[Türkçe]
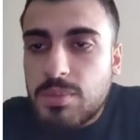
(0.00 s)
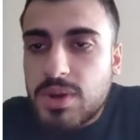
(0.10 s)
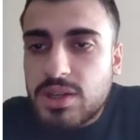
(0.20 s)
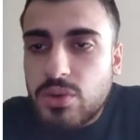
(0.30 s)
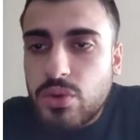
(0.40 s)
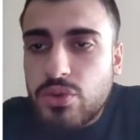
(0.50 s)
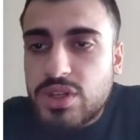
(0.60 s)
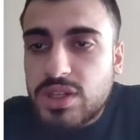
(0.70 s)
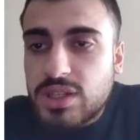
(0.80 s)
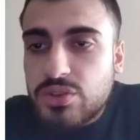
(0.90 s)
Bakın
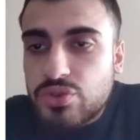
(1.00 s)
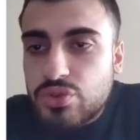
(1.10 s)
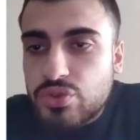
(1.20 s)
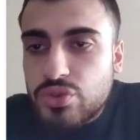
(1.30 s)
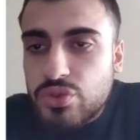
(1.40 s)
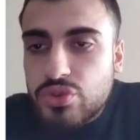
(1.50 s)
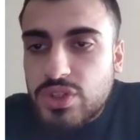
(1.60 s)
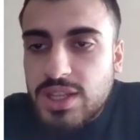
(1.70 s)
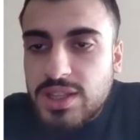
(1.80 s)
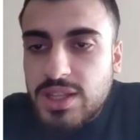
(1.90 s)
öncelikle şu
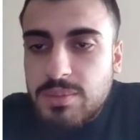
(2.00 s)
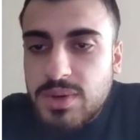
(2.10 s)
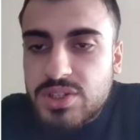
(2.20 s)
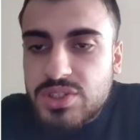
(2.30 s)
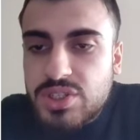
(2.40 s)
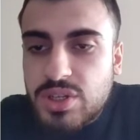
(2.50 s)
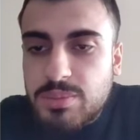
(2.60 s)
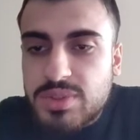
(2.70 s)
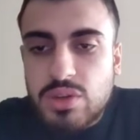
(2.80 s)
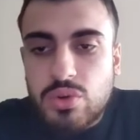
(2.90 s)
üçgenden
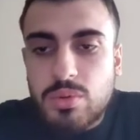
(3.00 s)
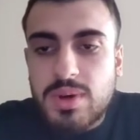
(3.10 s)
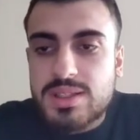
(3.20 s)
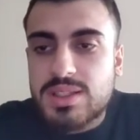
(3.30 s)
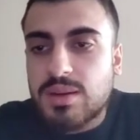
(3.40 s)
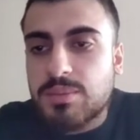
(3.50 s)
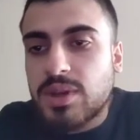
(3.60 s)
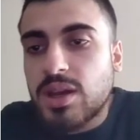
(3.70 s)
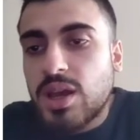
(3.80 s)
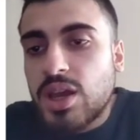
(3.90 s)
başlayacağım Pisagor bağıntısı yapmaya.